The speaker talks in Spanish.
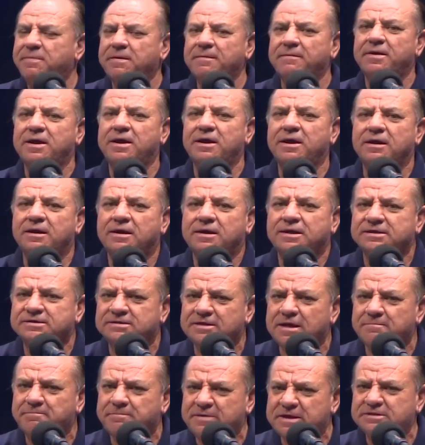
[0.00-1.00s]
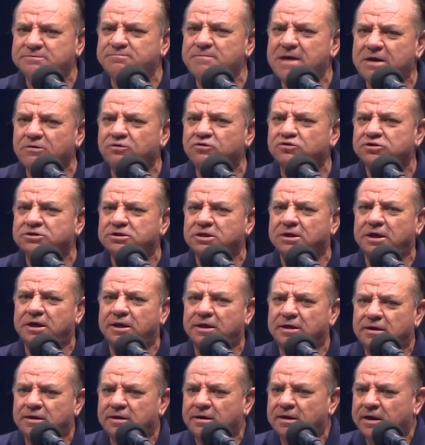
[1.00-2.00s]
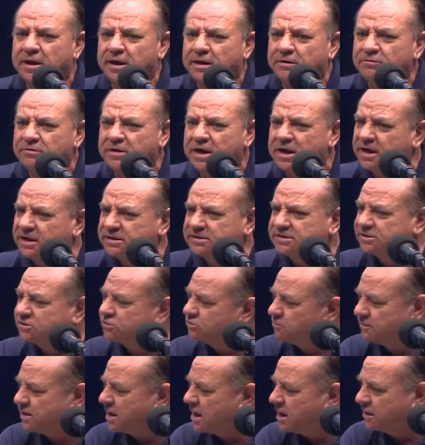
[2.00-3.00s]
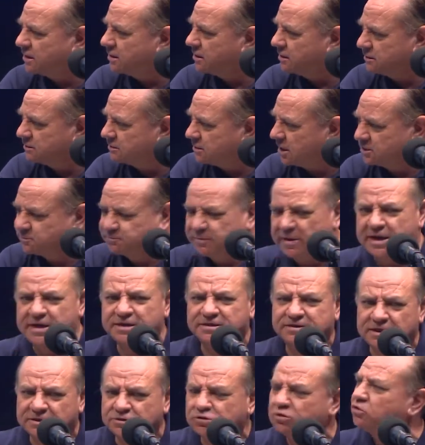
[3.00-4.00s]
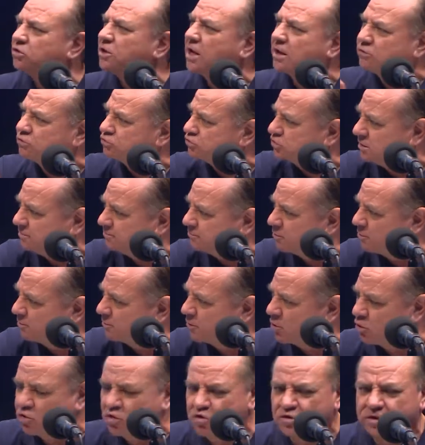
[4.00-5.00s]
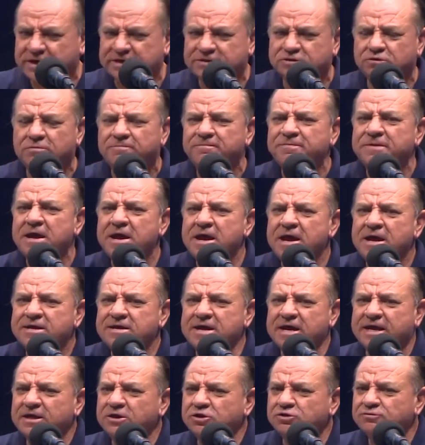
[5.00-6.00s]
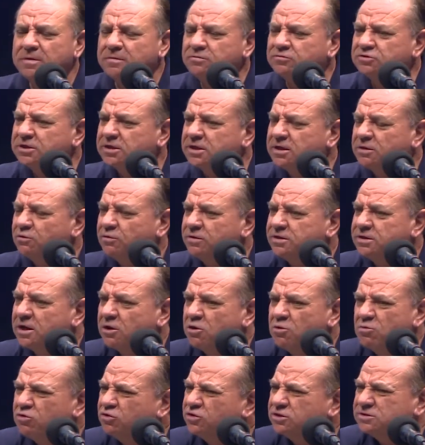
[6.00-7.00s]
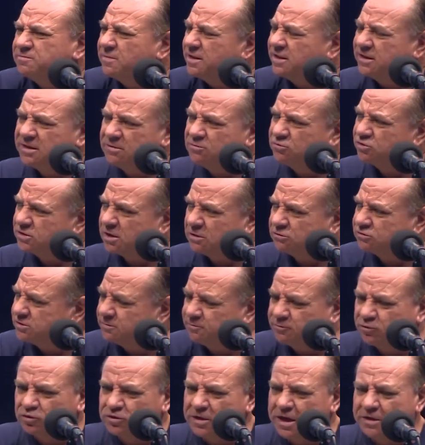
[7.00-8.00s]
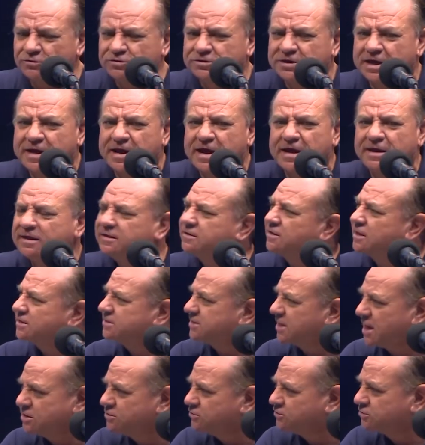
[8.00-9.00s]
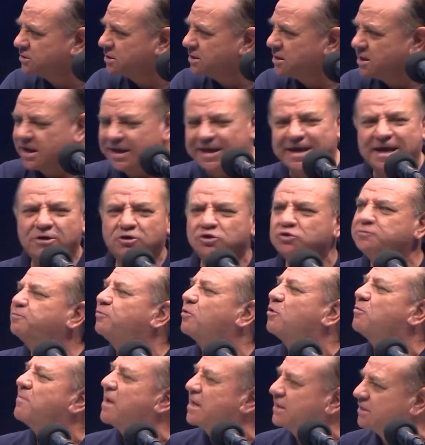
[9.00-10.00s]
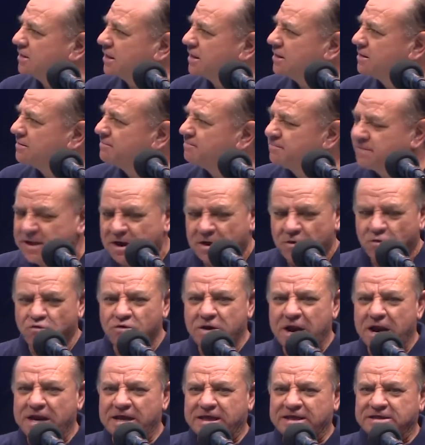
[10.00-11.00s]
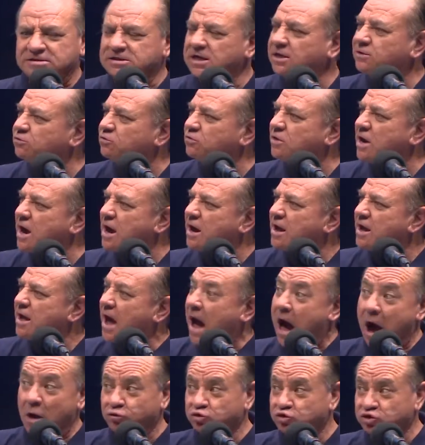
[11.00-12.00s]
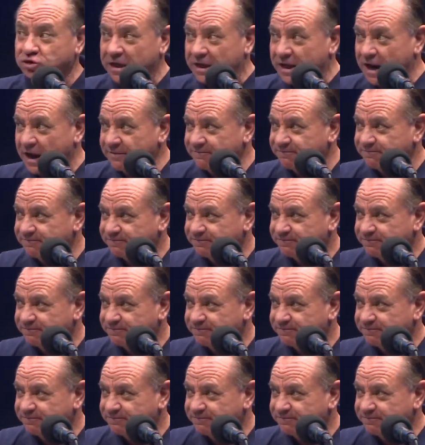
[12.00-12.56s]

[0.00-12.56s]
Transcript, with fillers: eh, eh, que están plasmados en, un ejercicio vía transparencia, son datos del propio Congreso, y aquí nos vamos a dar cuenta cómo desmentimos a los diputados que cada tres años, ¿qué nos prometen? Una legislatura austera,